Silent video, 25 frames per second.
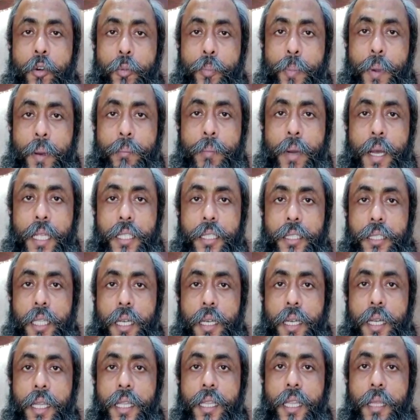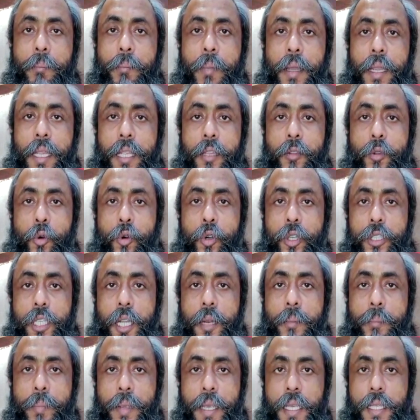ऊपर बात चल रही थी मई
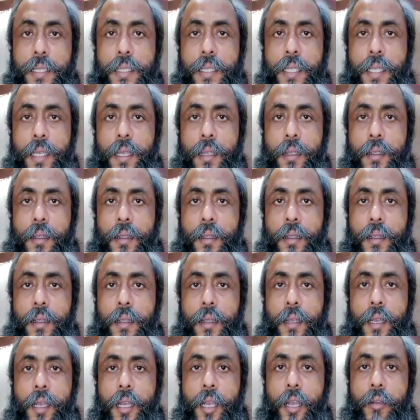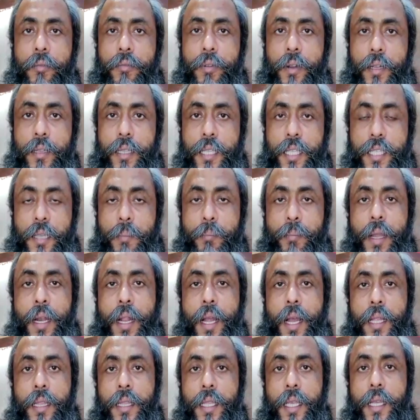2020 से फिर दिसंबर
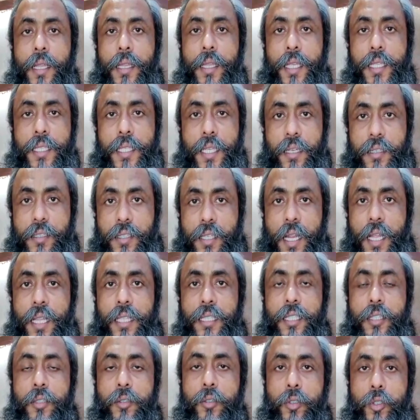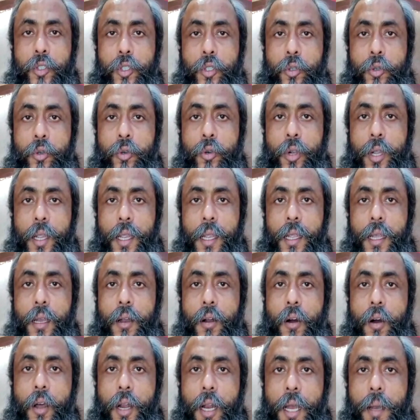आते आते इसके ट्रायल शुरू हो गए
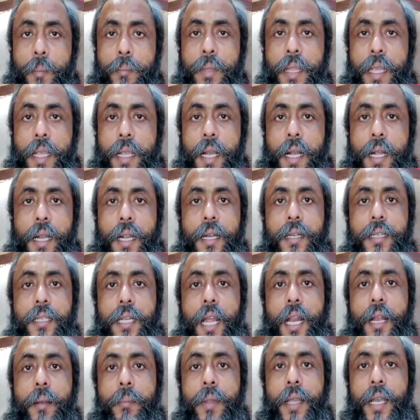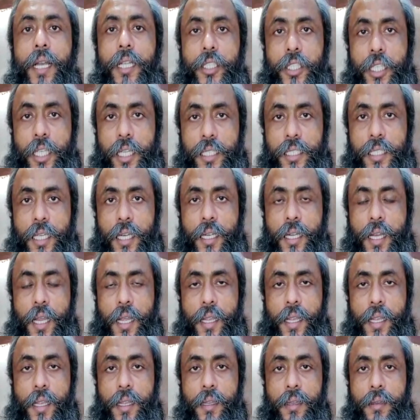और अब देखा गया ट्रायल में अच्छे रिजल्ट
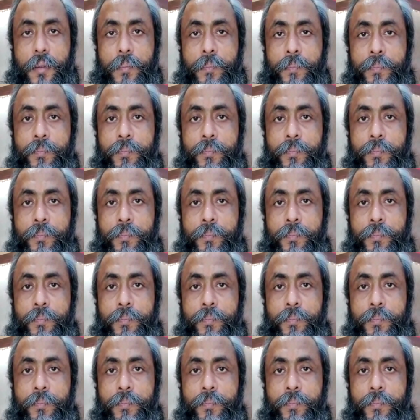आए हैं